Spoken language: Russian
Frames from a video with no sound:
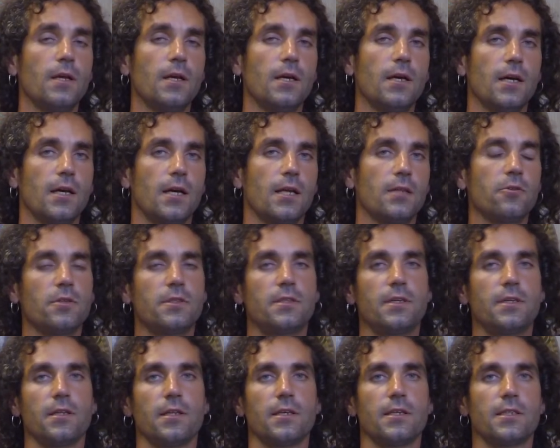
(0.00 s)
Одно
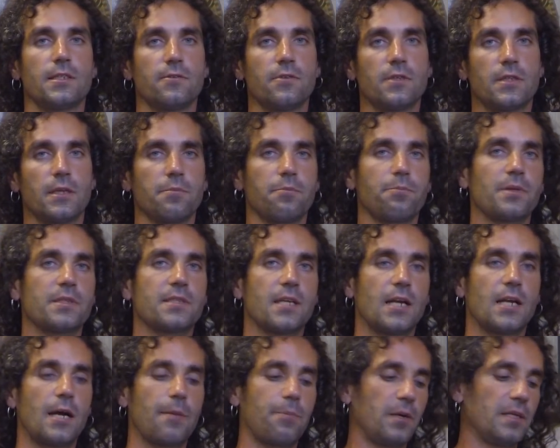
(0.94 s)
дело, если вы там
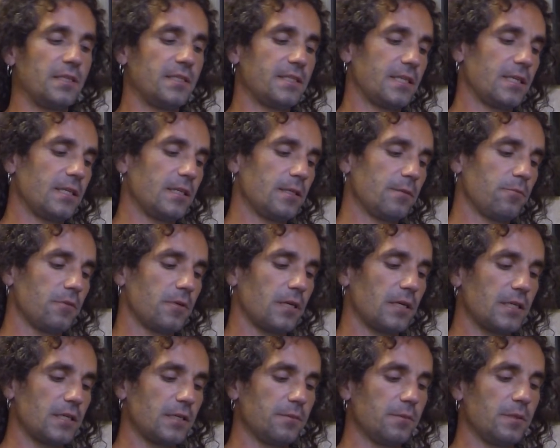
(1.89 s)
поцарапались
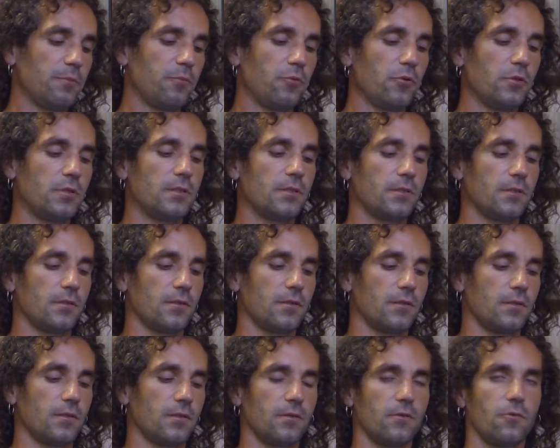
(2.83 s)
каким-нибудь
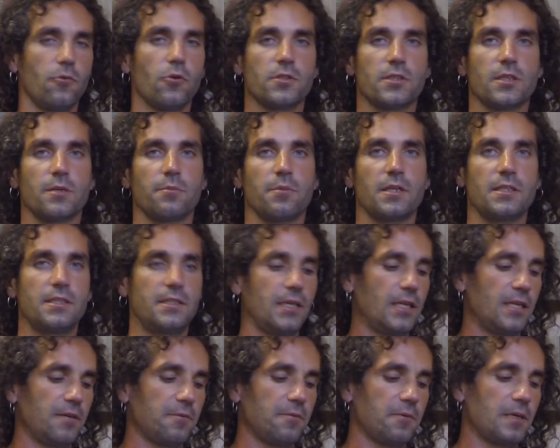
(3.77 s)
э, острым
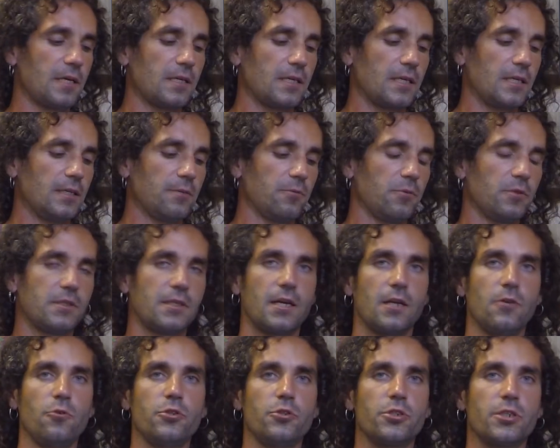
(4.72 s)
растением, какими-нибудь
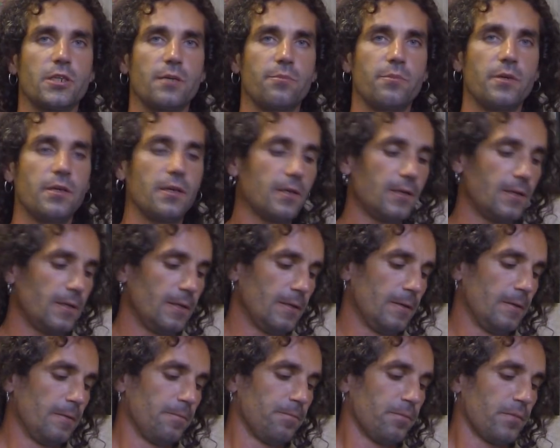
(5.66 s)
колючками.
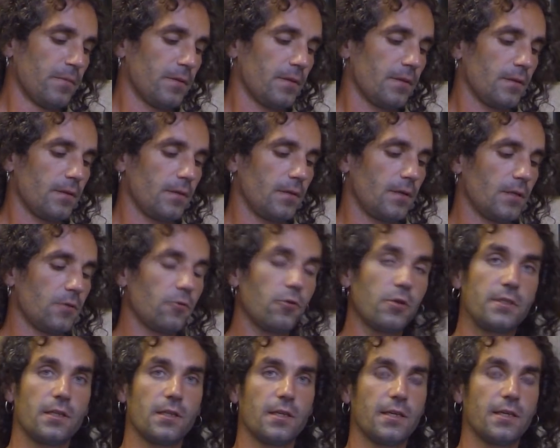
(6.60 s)
Э, одно
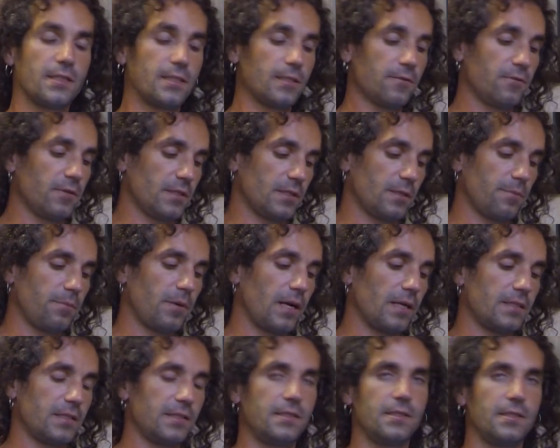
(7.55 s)
дело, если вы
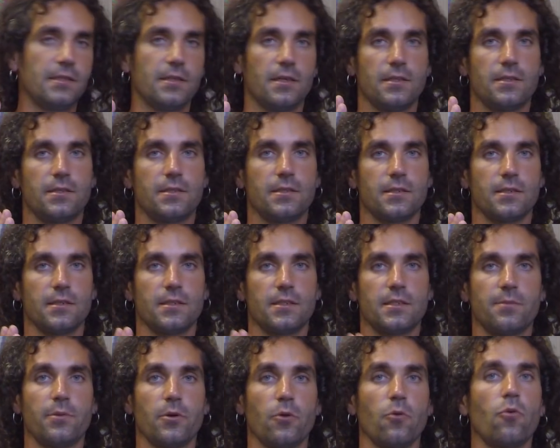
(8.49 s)
собираетесь сделать э,
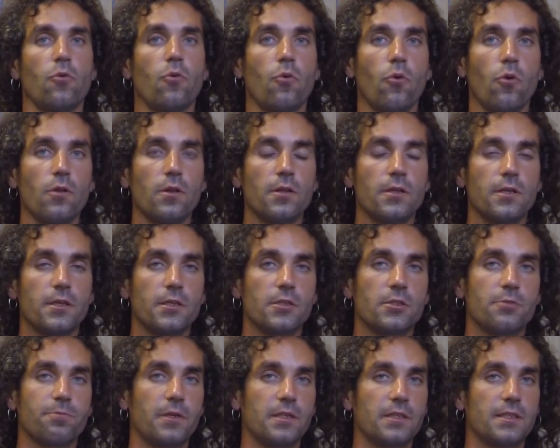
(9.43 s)
себе укол из
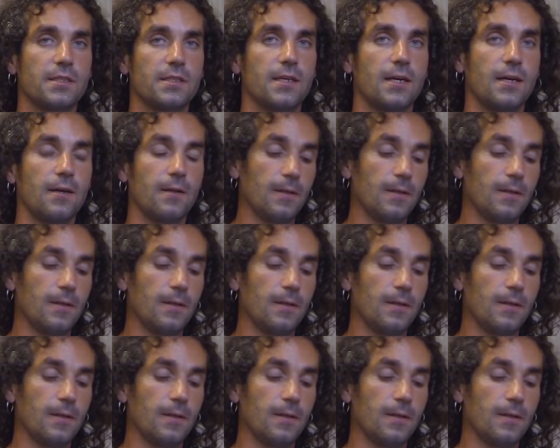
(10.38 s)
шприца,